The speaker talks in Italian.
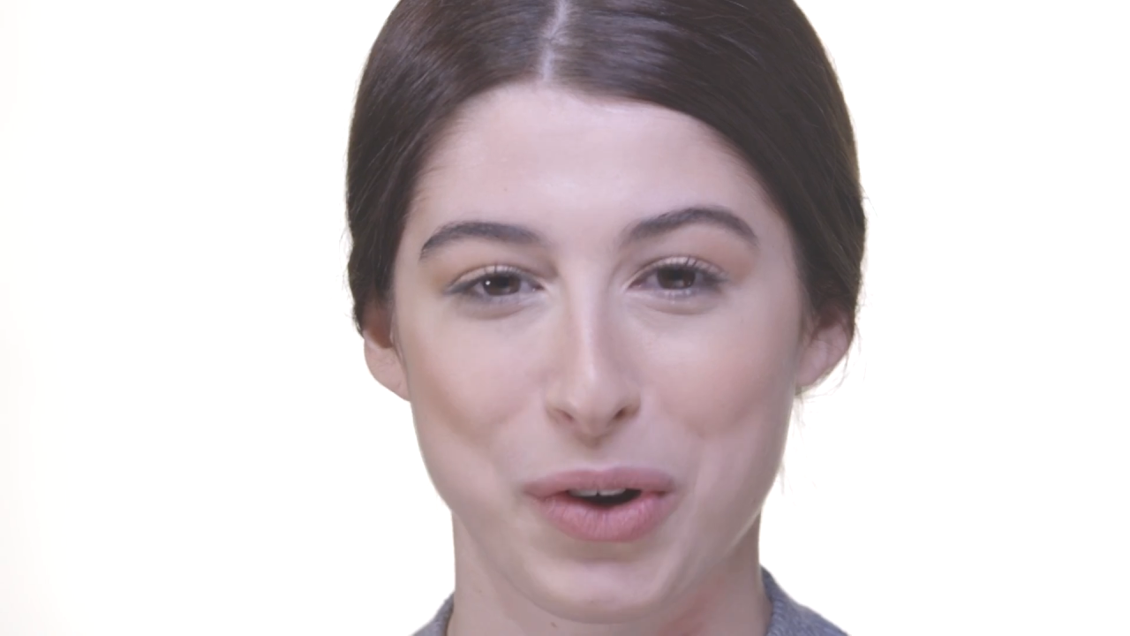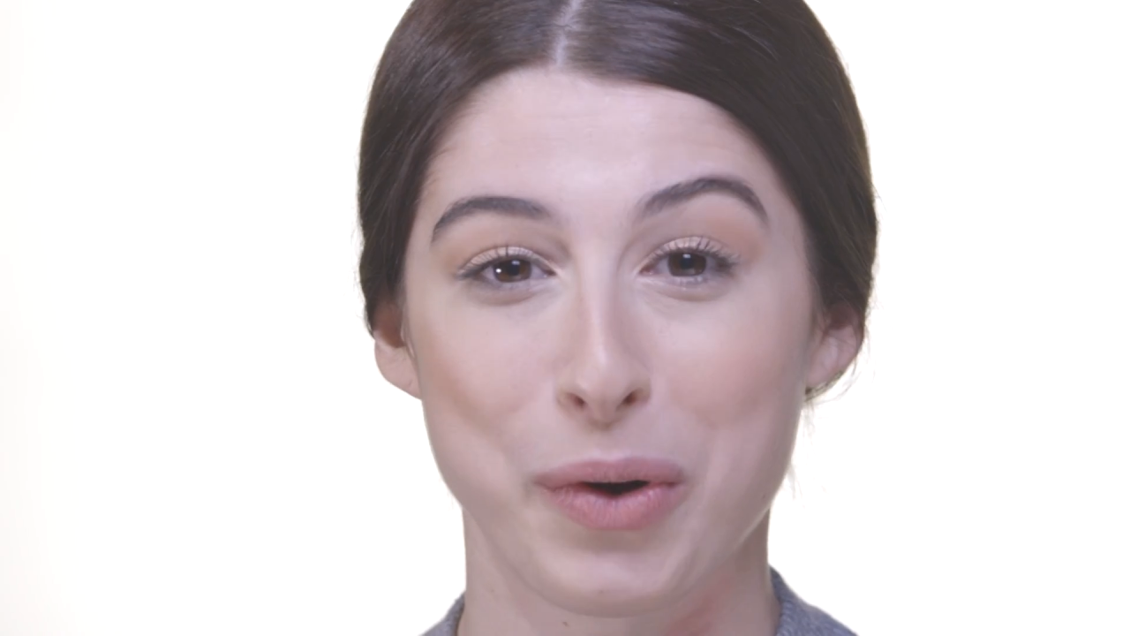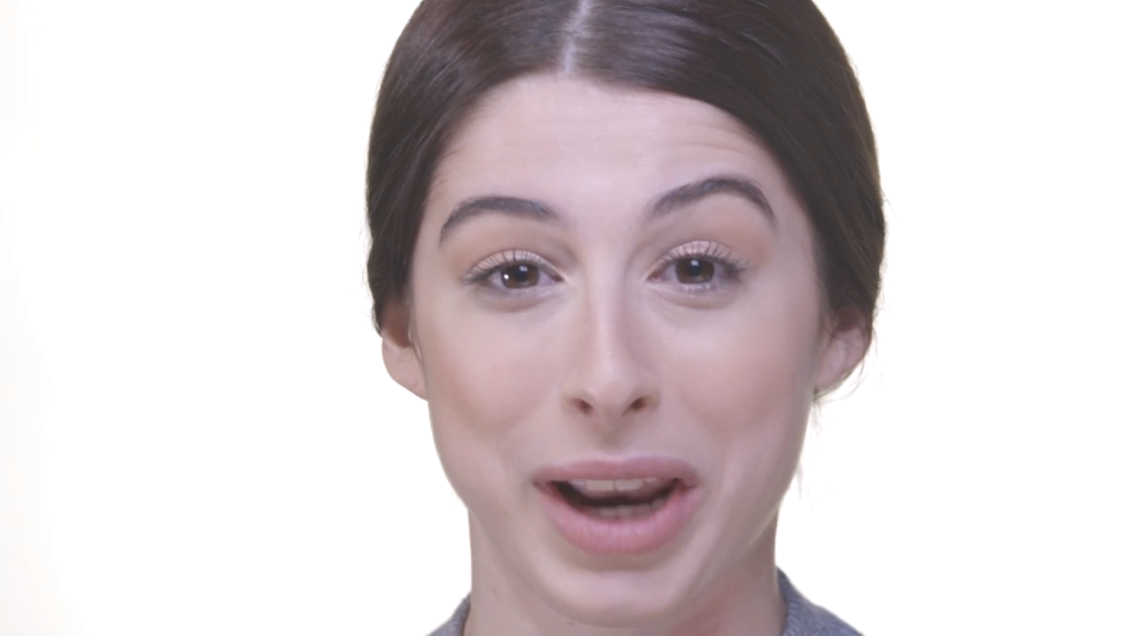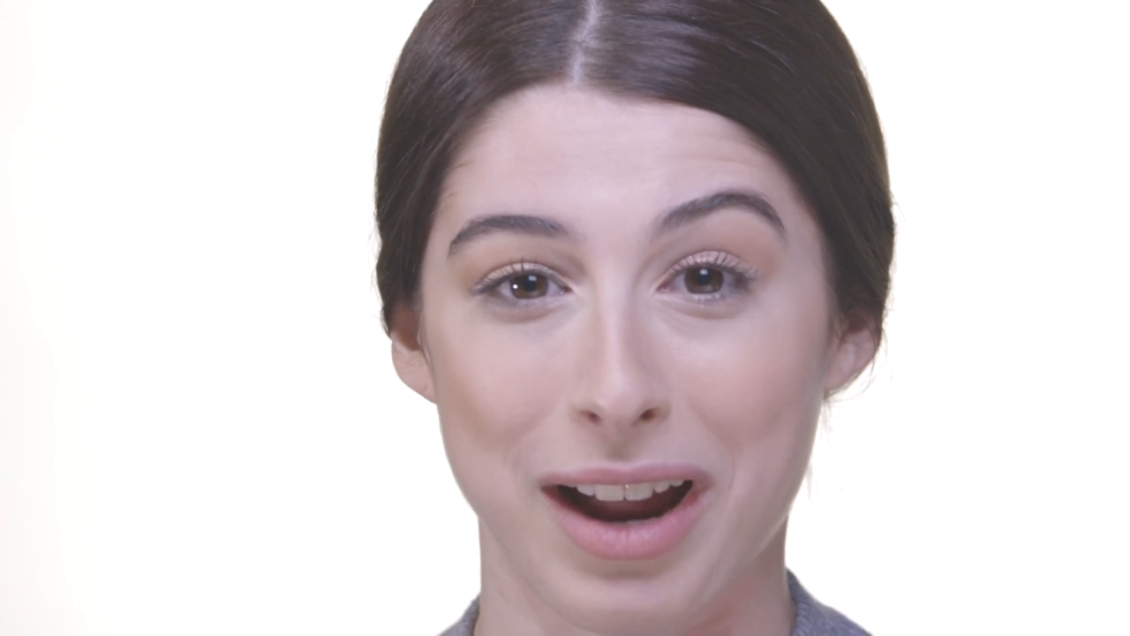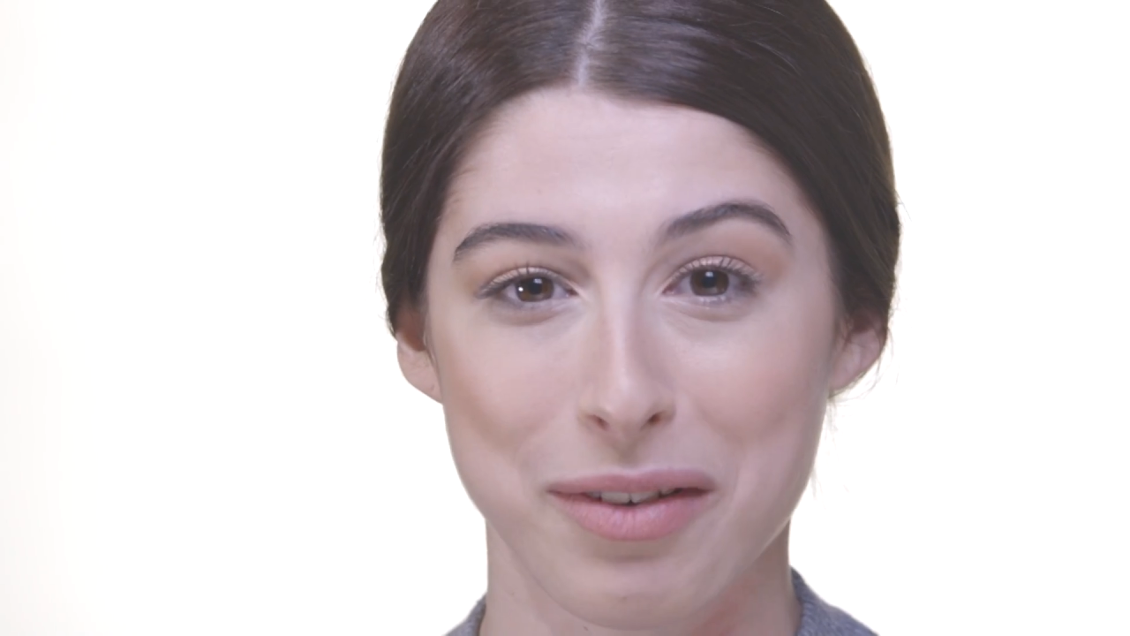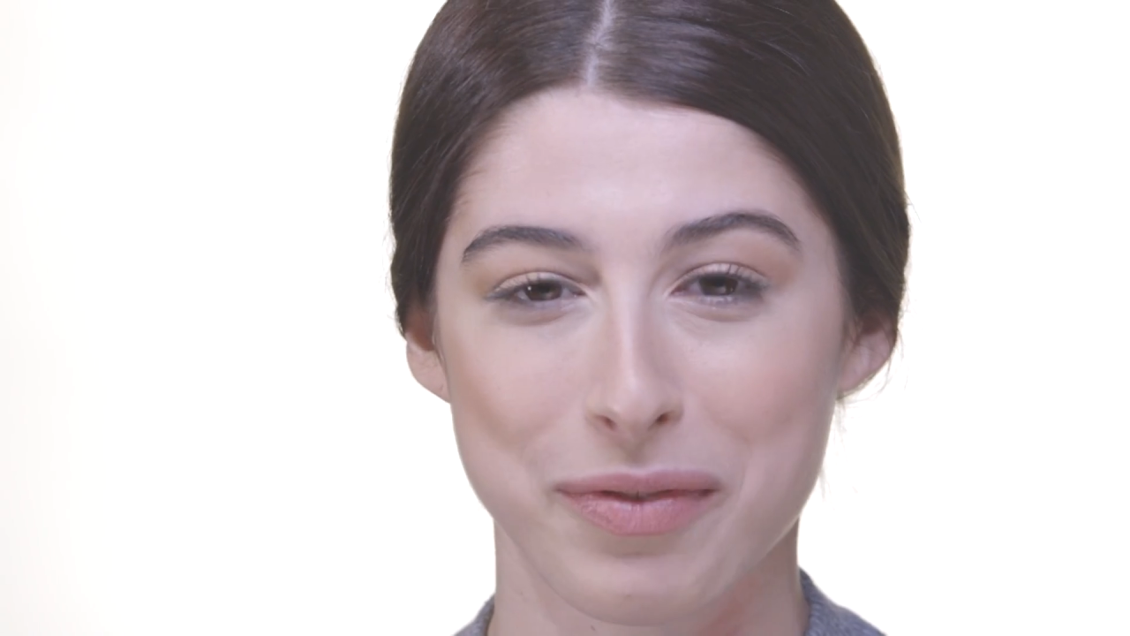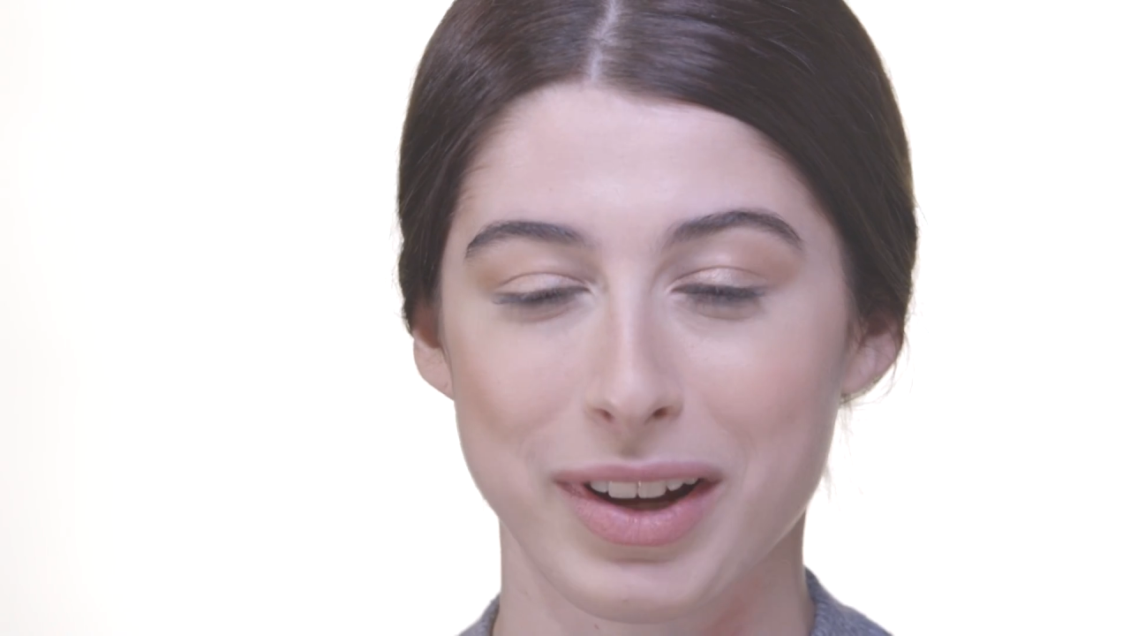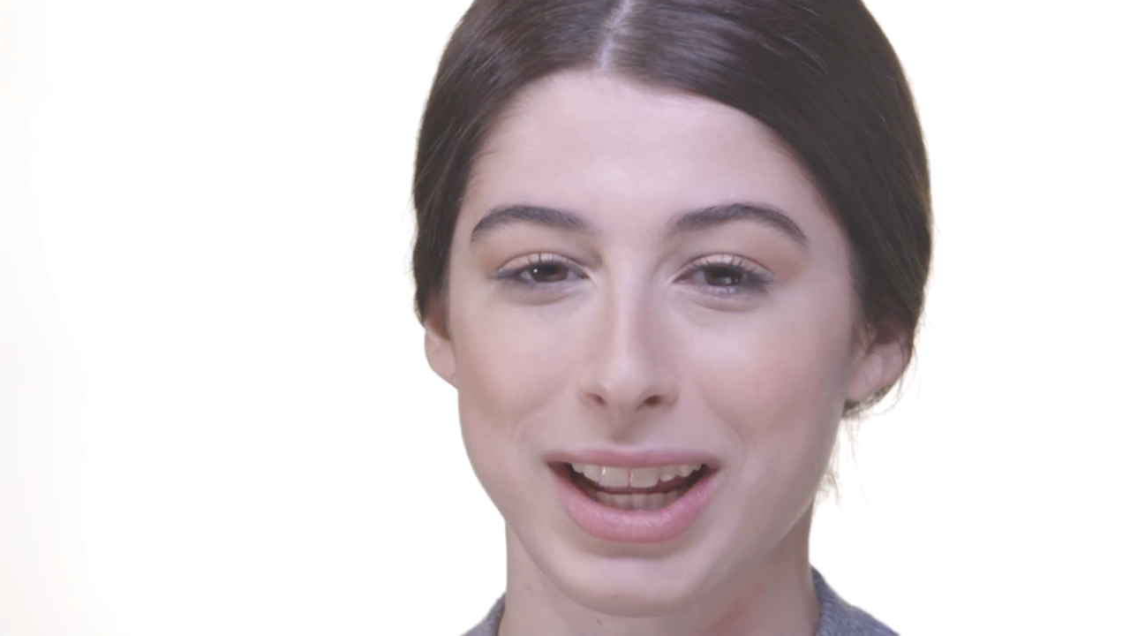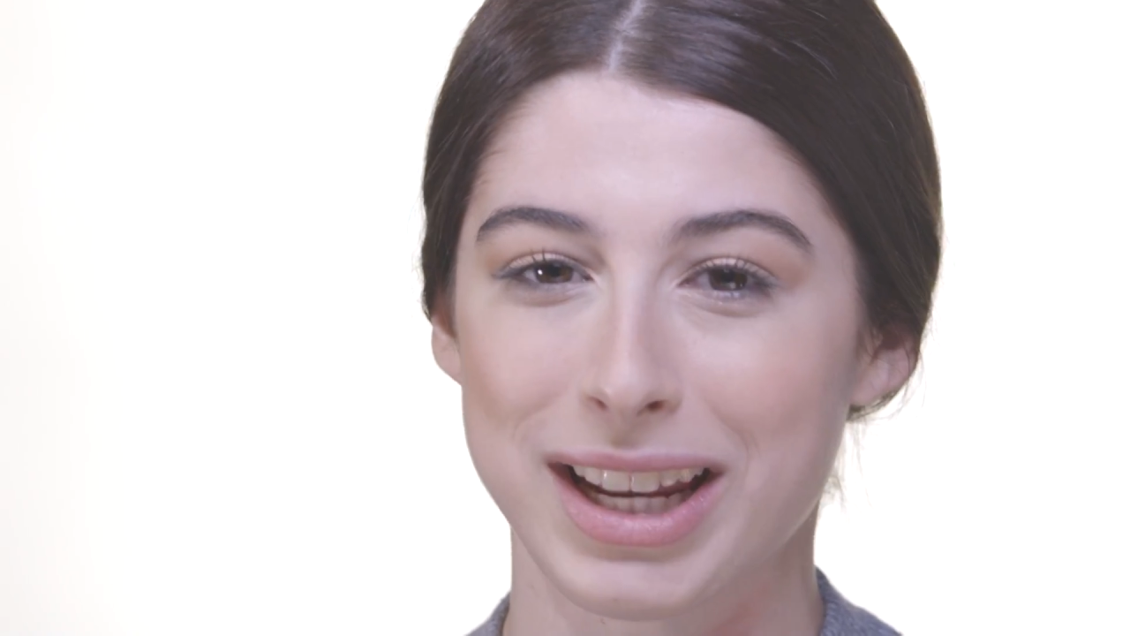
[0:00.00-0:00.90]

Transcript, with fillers: cui Ralph